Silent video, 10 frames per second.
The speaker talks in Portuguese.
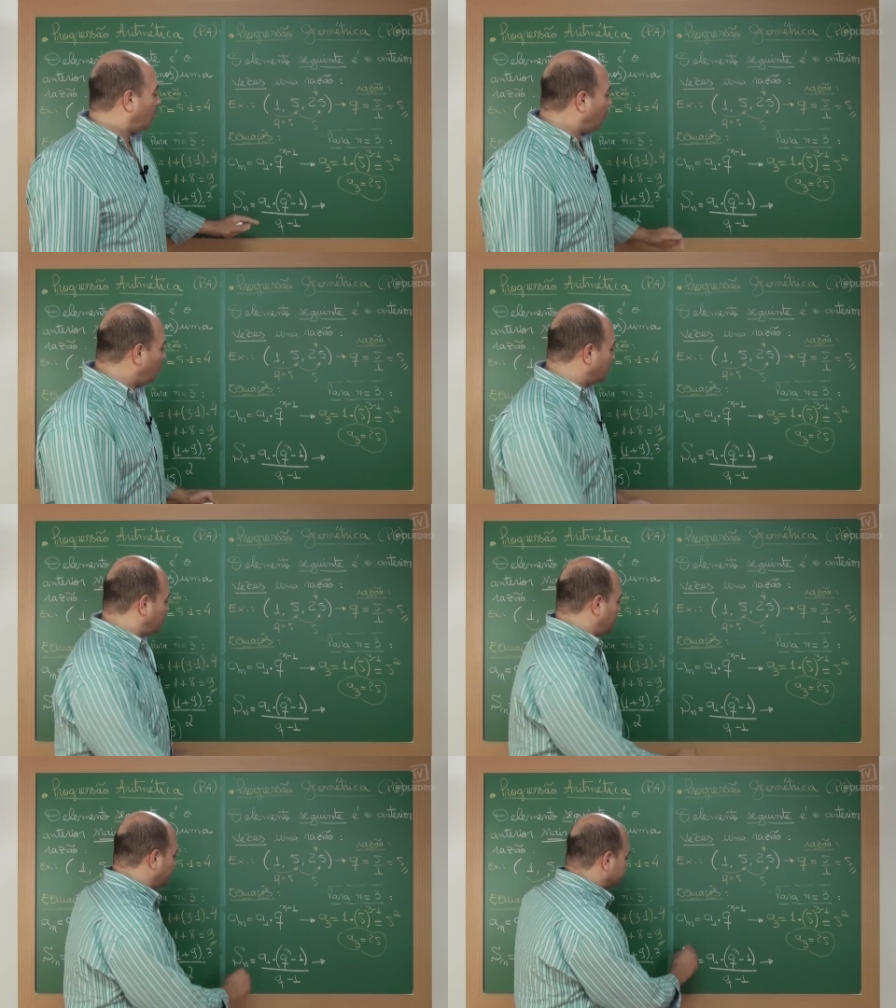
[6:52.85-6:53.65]

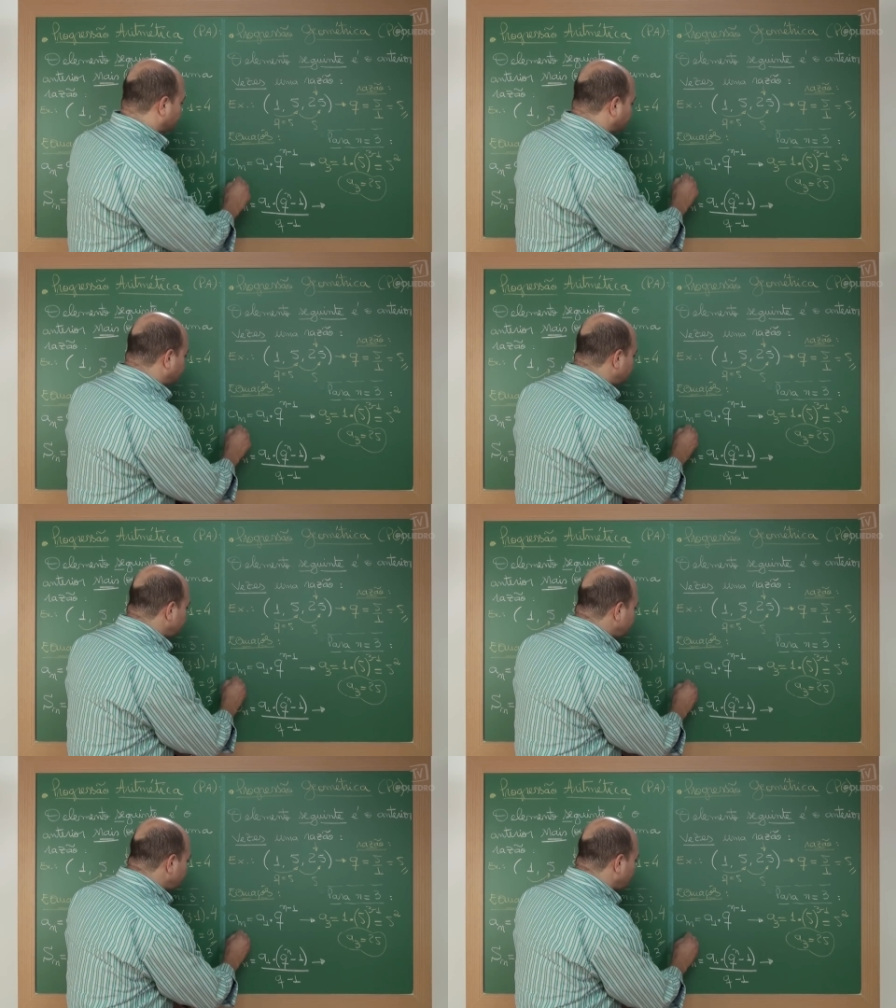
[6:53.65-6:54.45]
onde
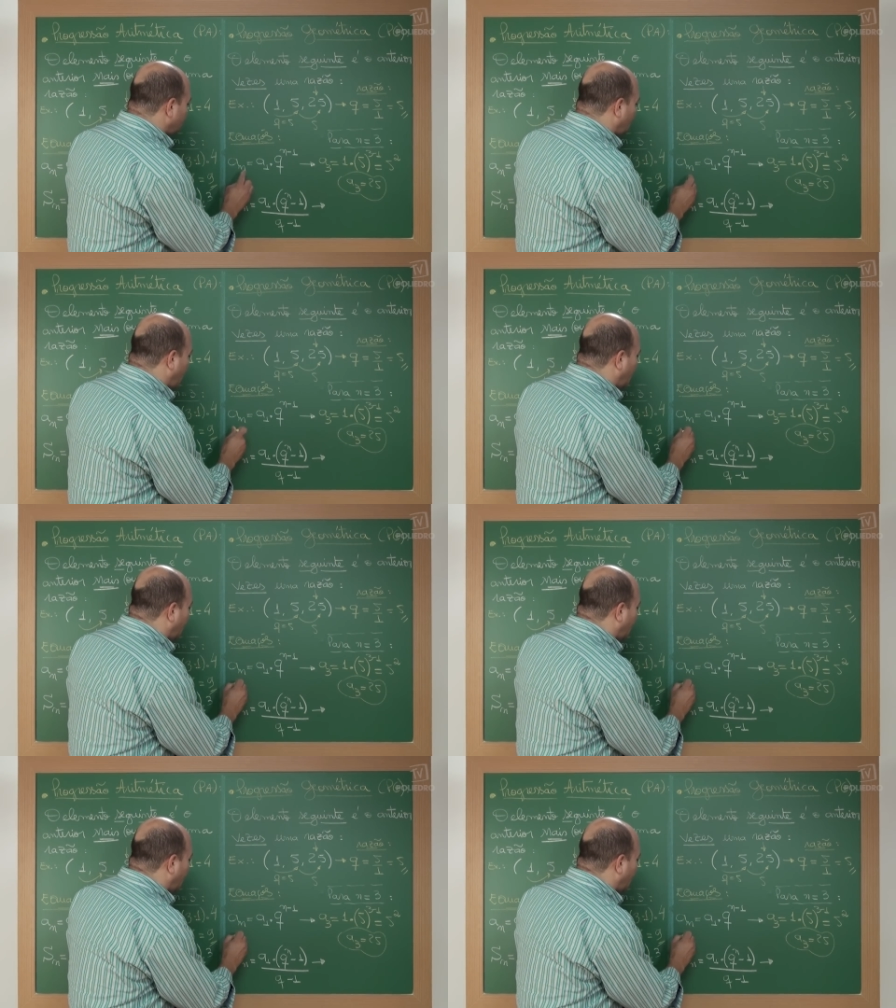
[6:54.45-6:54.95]
a